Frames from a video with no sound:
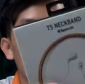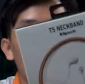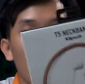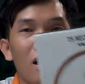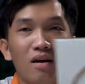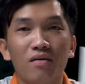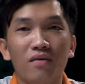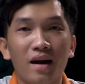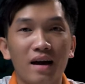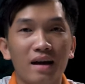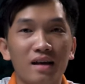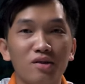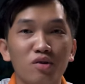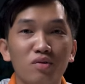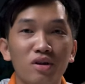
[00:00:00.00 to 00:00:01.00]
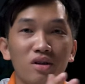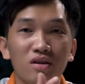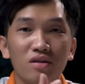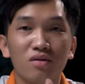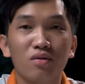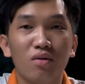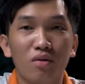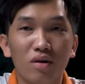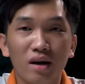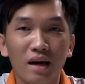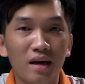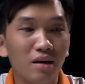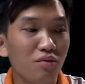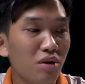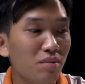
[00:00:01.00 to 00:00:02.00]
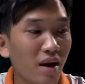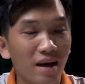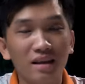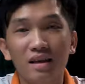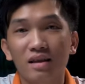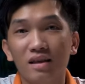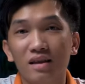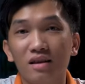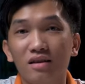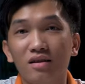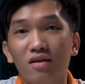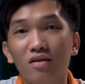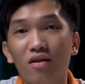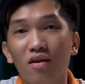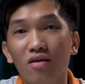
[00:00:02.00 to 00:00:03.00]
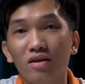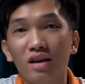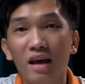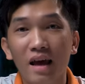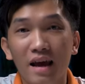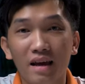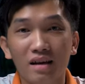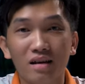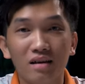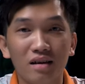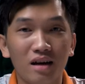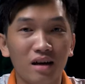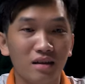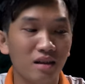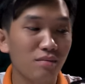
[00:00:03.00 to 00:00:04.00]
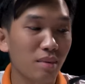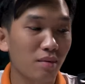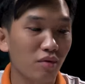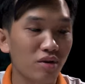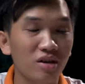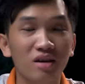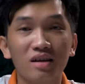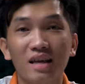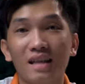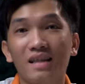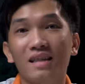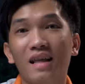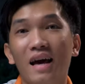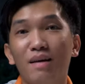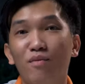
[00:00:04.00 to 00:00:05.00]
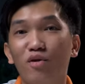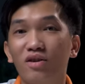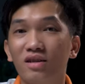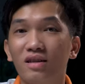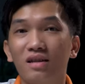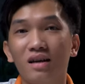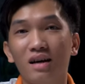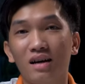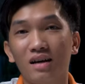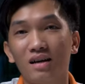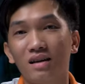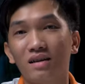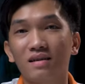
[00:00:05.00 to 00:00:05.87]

à, và cái số lượng của cái khuyến mãi này thì nó có giới hạn à, nếu mà mọi người nhanh tay mọi người à,